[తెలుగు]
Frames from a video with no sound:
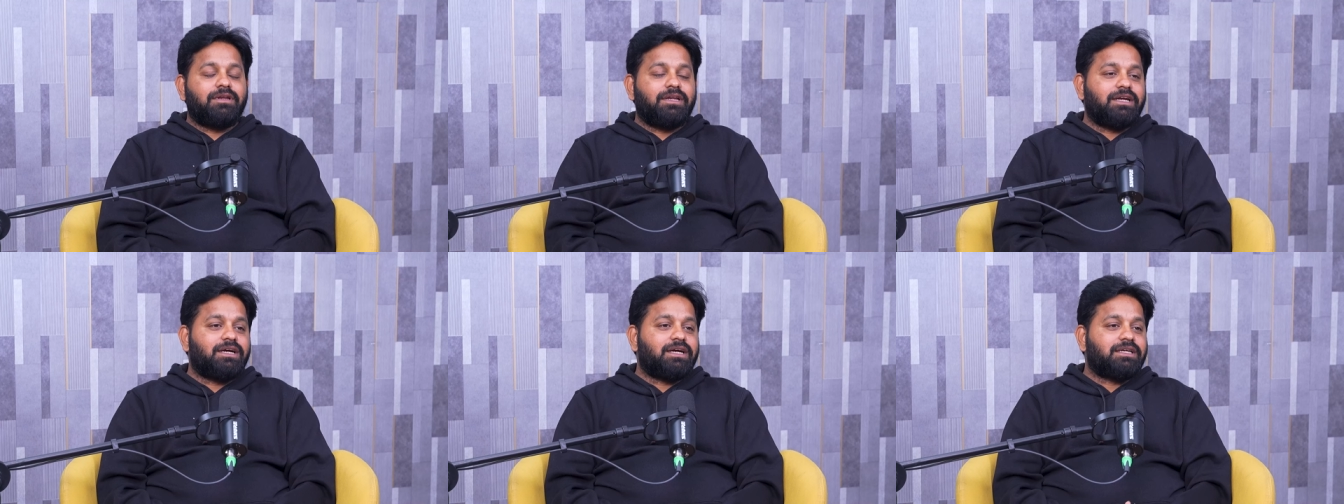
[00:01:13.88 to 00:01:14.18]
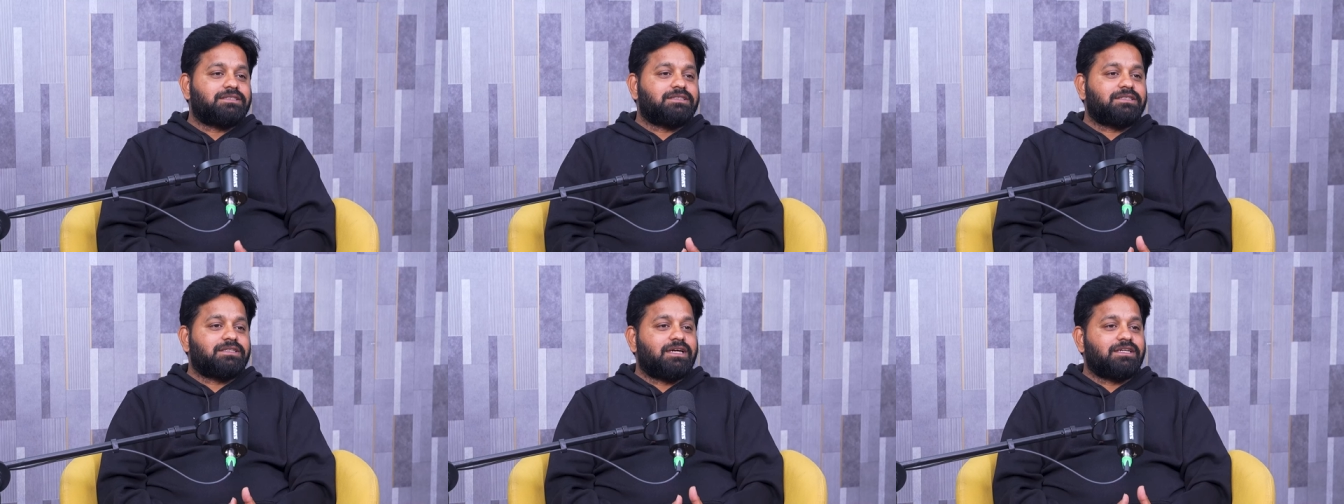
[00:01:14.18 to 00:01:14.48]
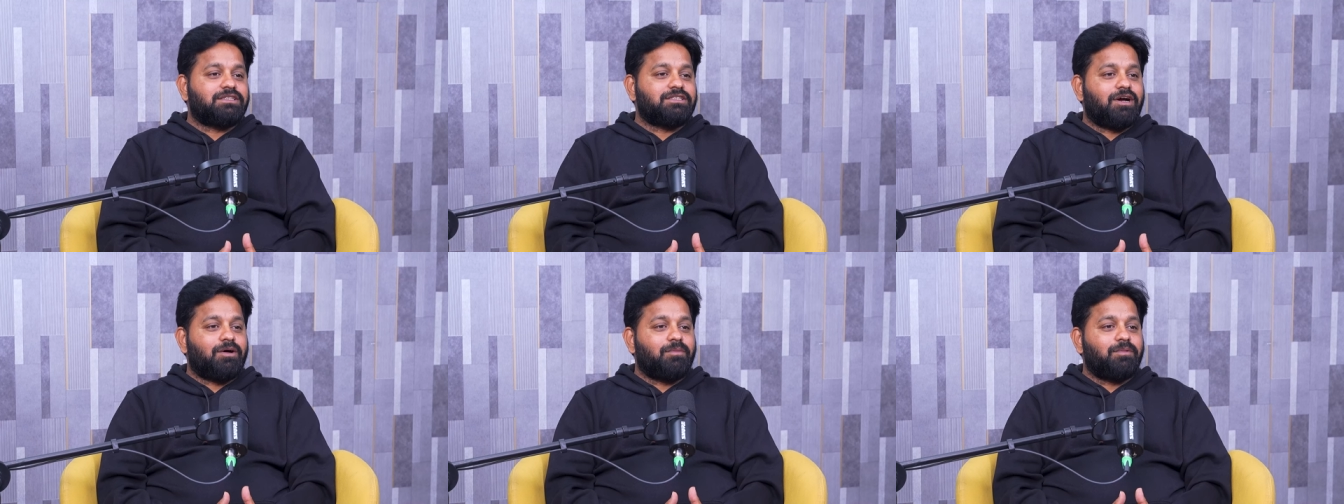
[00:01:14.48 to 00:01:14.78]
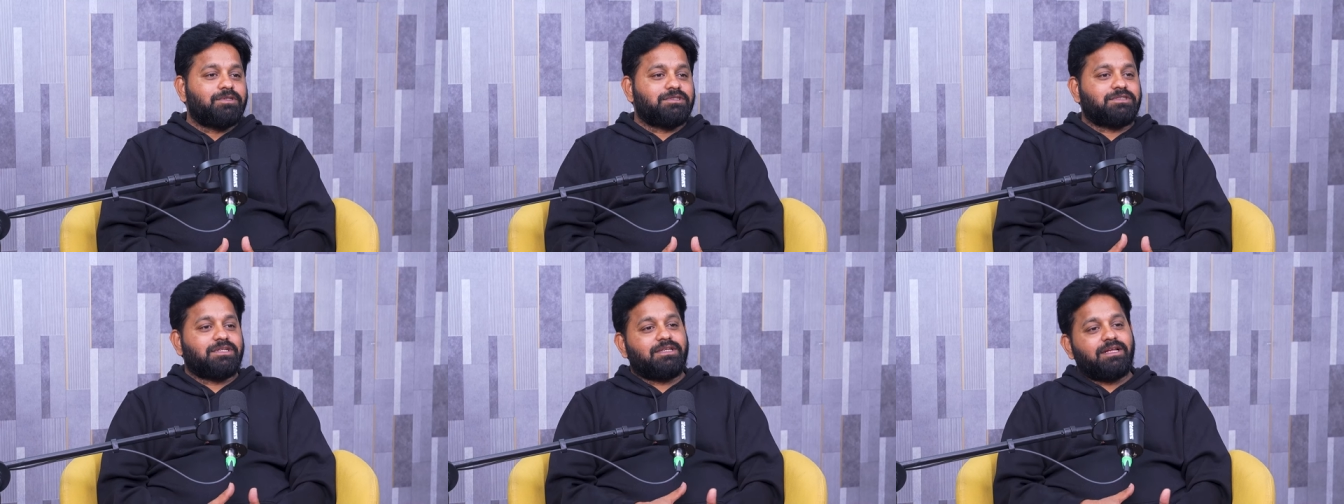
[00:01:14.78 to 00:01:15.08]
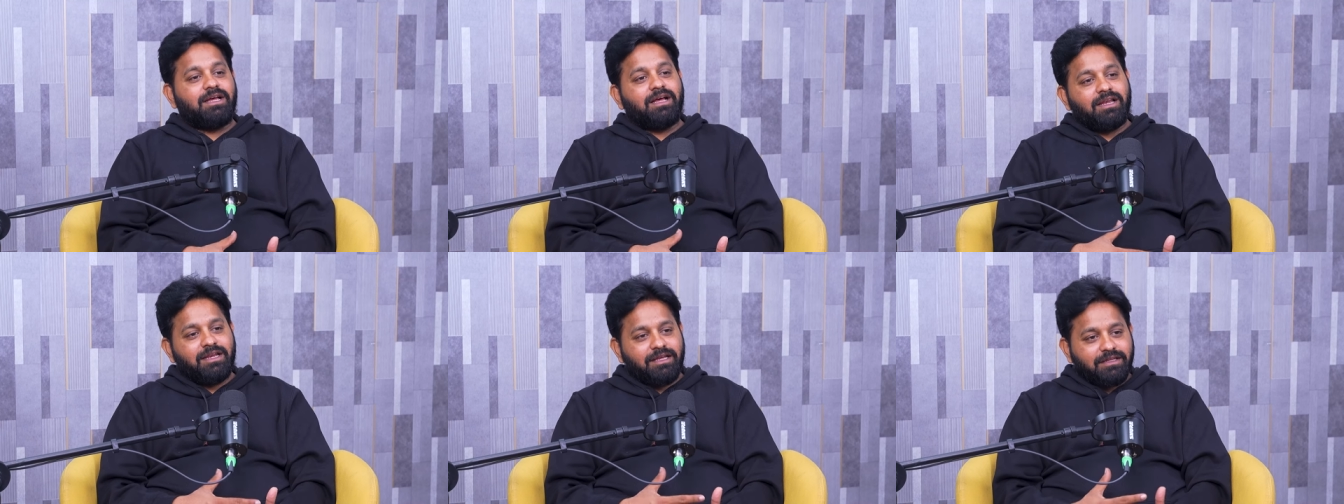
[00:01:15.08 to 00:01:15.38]
నీకు ఖచ్చితంగా జాబ్
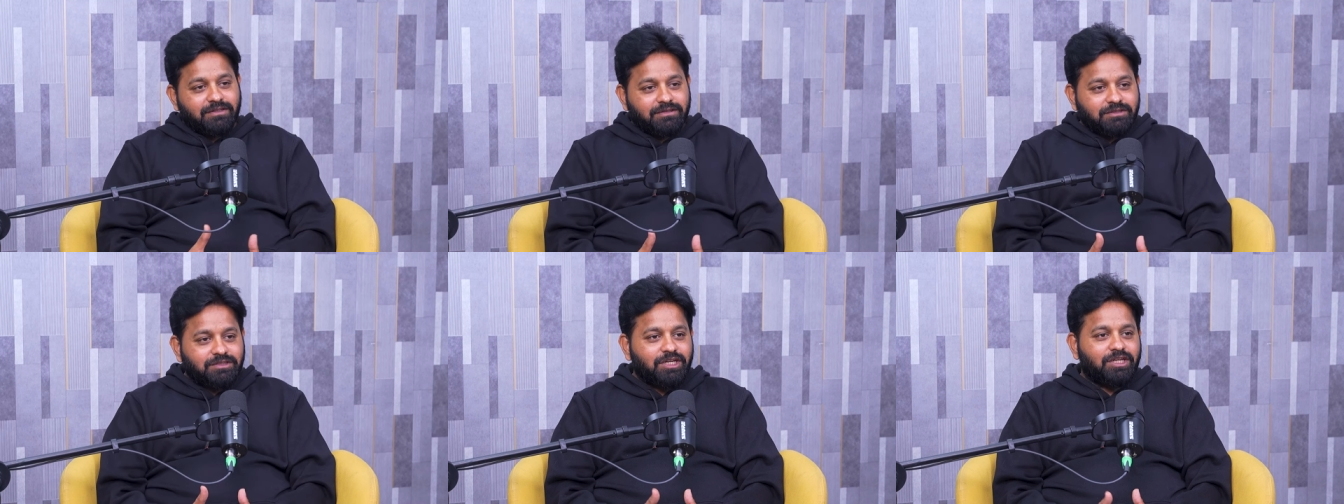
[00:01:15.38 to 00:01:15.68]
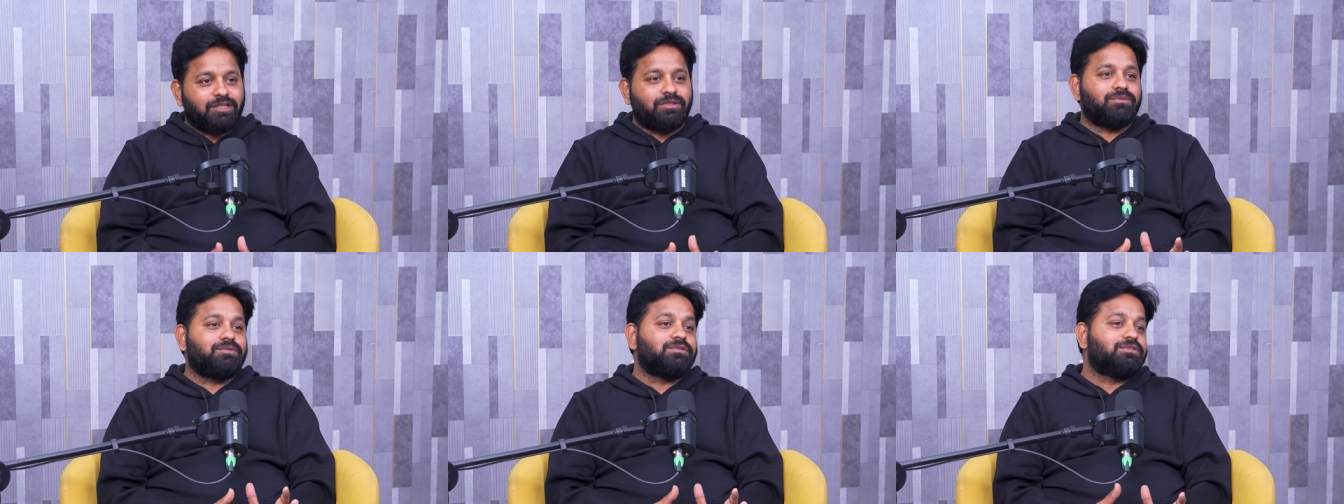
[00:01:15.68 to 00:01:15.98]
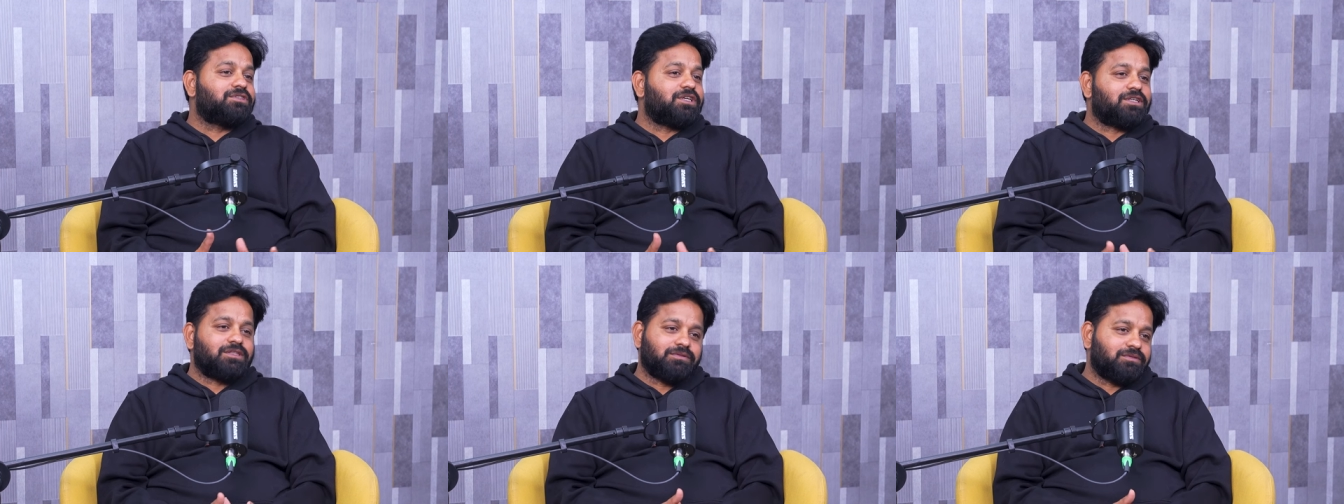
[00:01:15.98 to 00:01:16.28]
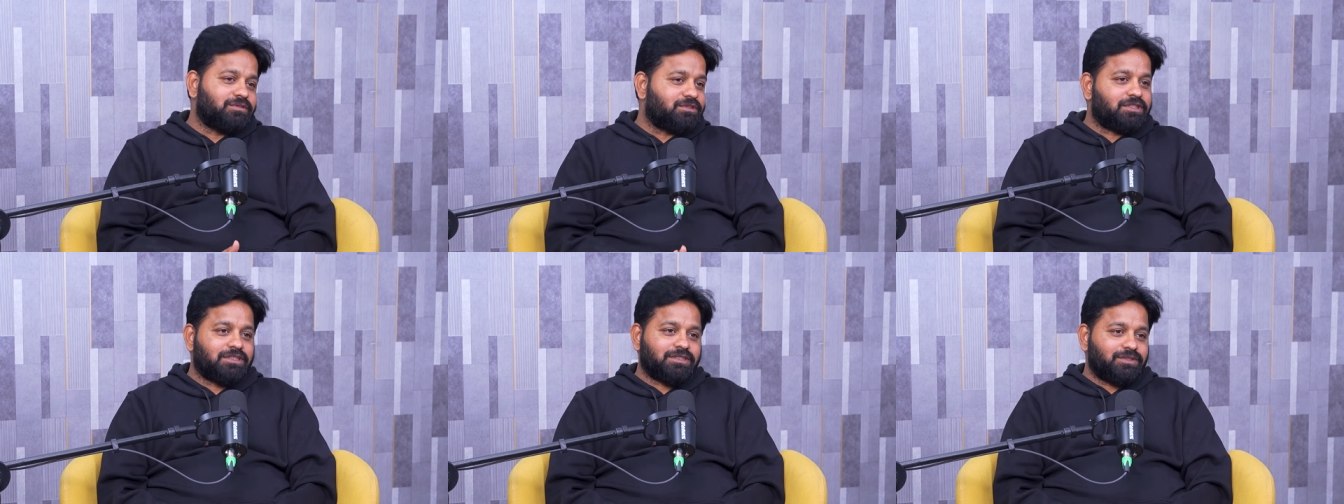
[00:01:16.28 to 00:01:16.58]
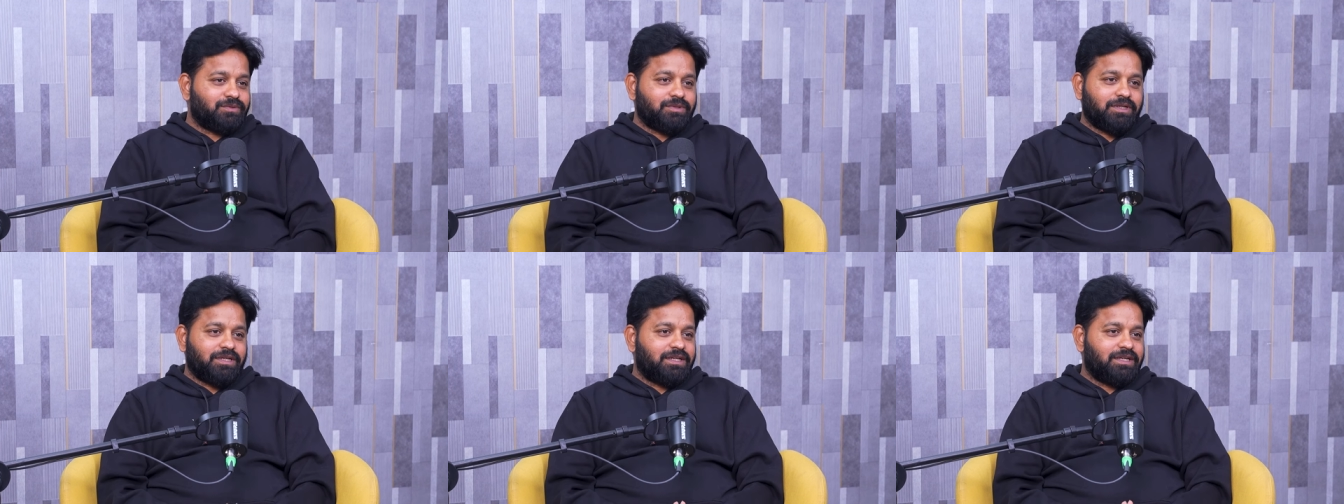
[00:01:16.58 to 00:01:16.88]
వస్తుందా లేదు చదువు చదువు
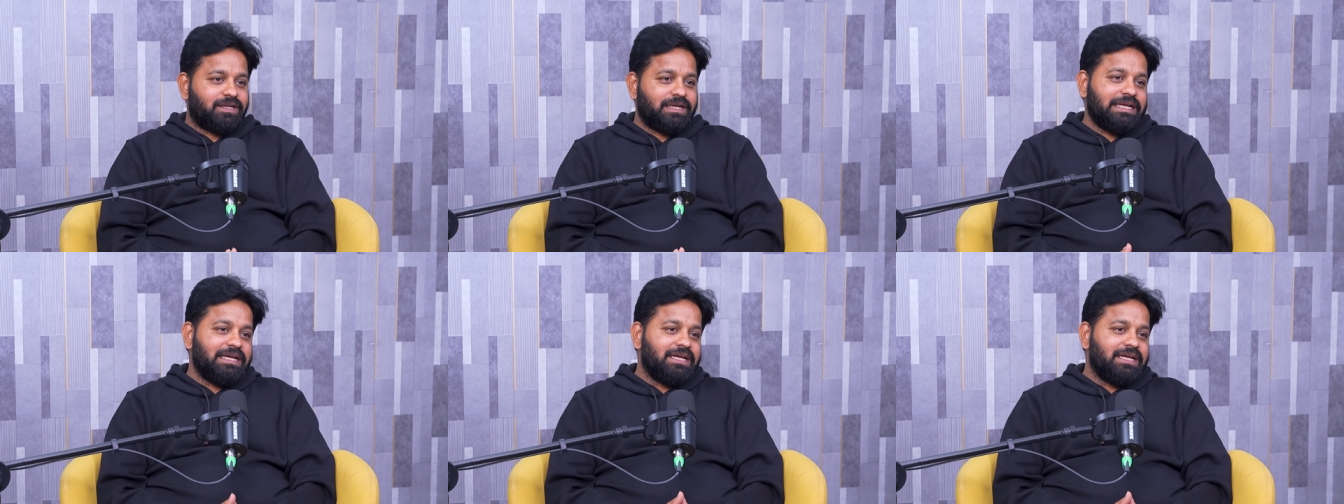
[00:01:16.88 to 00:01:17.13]
చదువు అని